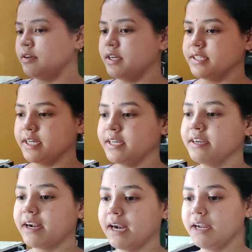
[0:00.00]
তো এই যে
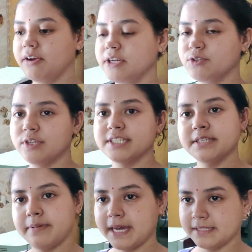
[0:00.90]
রান্নাঘরে চলে
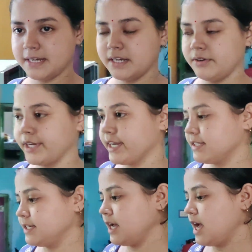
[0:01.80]
এসেছি ভাত রান্না হয়ে
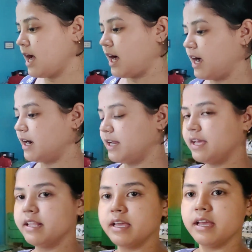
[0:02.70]
গেছে আর
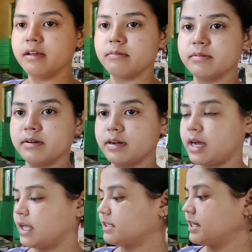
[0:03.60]
এদিকে
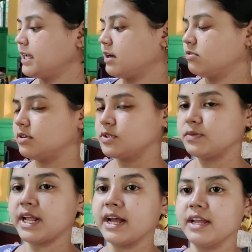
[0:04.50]
হাতটাই এখনো কিছু
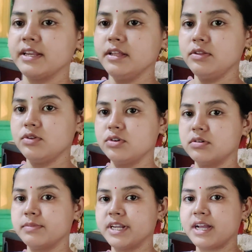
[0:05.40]
লাগাইনি তো
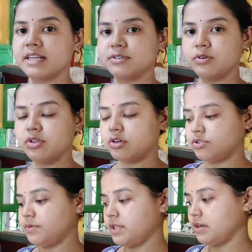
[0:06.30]
মানে কাজ করতে
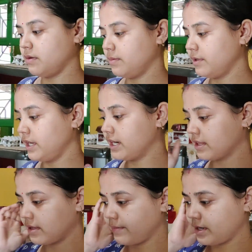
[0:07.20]
অসুবিধা হবে বলে
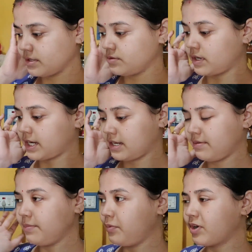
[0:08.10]
এটাতে আমি কিছু লাগালো
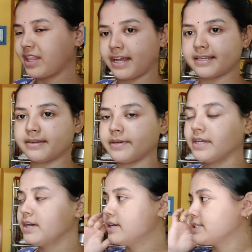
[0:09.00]
না পরে দেখা যাবে
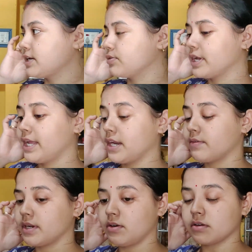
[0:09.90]
যাই
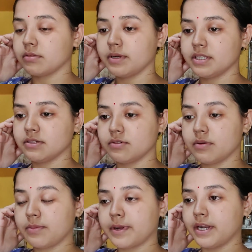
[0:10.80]
একটুখানি রক্ত বেরিয়েছে কোনো
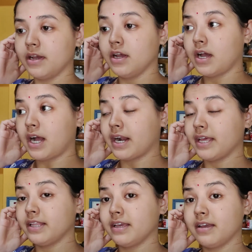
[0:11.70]
ব্যাপার না আর
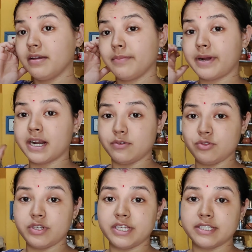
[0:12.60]
এদিকে মারাও
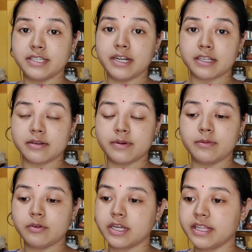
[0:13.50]
চলে এসছে
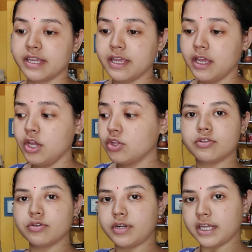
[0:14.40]
ডাক্তারবাবু ওখান থেকে
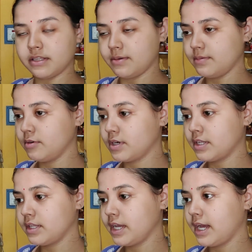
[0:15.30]
তো ডাক্তারবাবুর
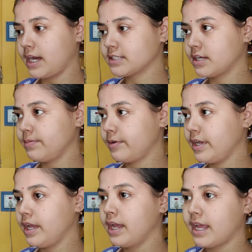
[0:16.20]
ওখান থেকে আসার
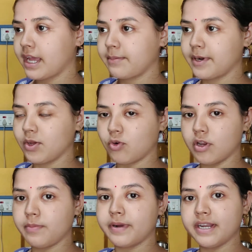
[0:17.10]
পরে একবারে
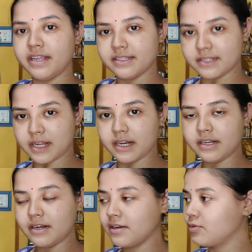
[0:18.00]
কল পারে স্নান
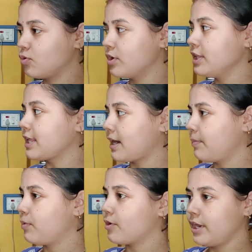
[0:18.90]
টান করে
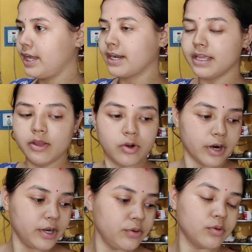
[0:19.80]
তারপরে আর কি
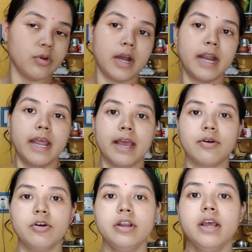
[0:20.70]
ঘরে ঢুকলো আর
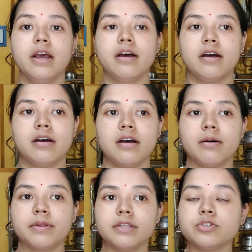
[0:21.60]
এখন
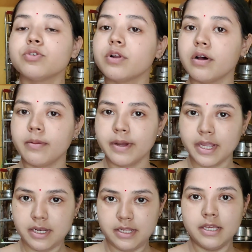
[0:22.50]
আমাদের সোনা
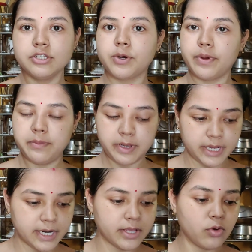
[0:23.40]
বাবাকে নিয়ে সবাই
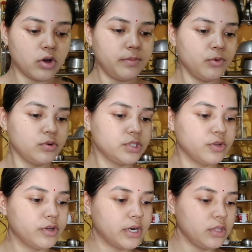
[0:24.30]
মিলে আর কি গল্প করছে
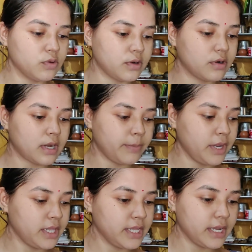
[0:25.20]
ওই ঘরে তো আমি
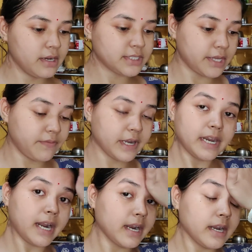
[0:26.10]
এদিকে সেই
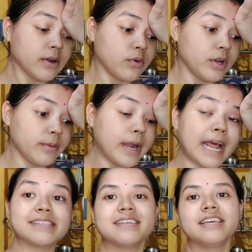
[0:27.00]
ফাঁকে রান্নাটা করে নেবো আর
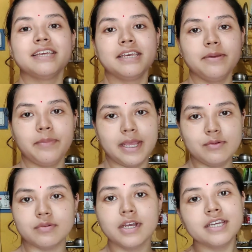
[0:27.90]
আজকে কি কি
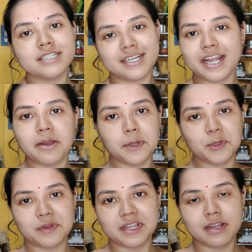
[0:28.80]
মেনু সেটা একবার
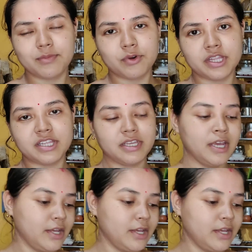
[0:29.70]
তোমাদেরকে বলে দিই